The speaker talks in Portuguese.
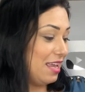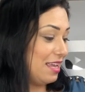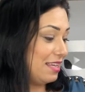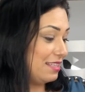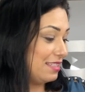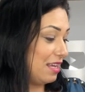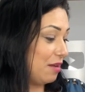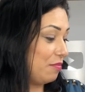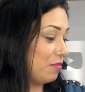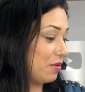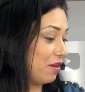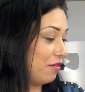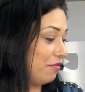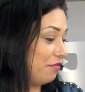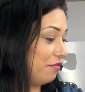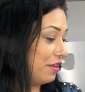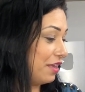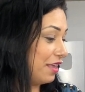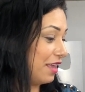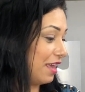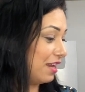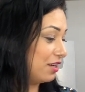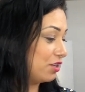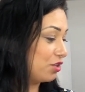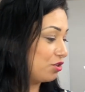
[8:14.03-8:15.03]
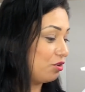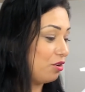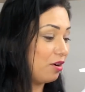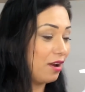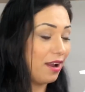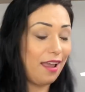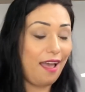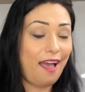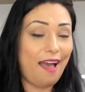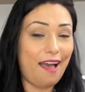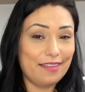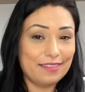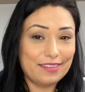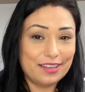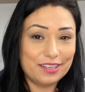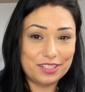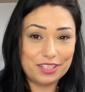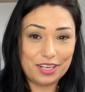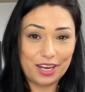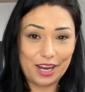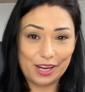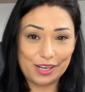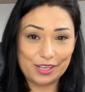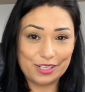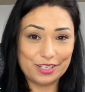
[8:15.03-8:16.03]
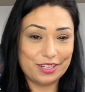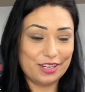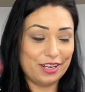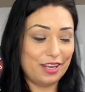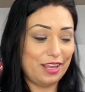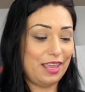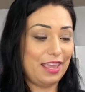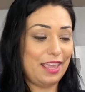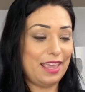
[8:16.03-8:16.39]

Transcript: Sabe o que eu fiquei chocada, gente?